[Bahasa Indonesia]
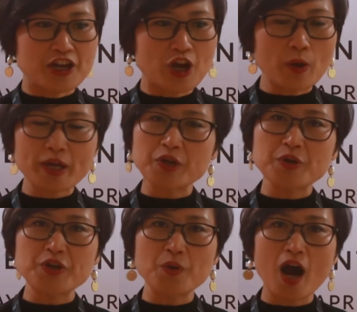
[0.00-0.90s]
knowing
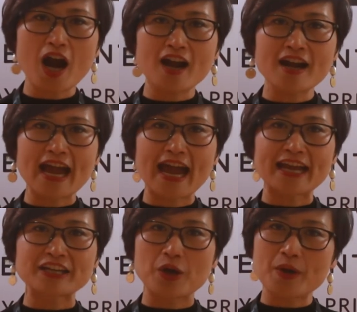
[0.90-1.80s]
who you are
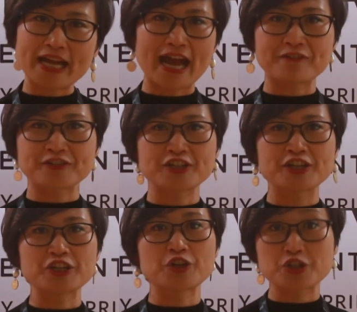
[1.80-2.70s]
and going after
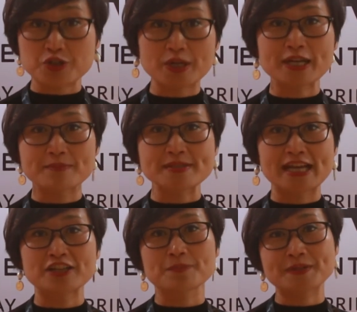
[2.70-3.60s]
your dreams
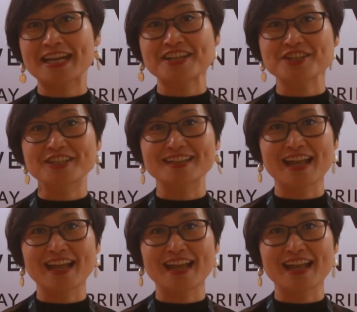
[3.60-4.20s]
and your potential in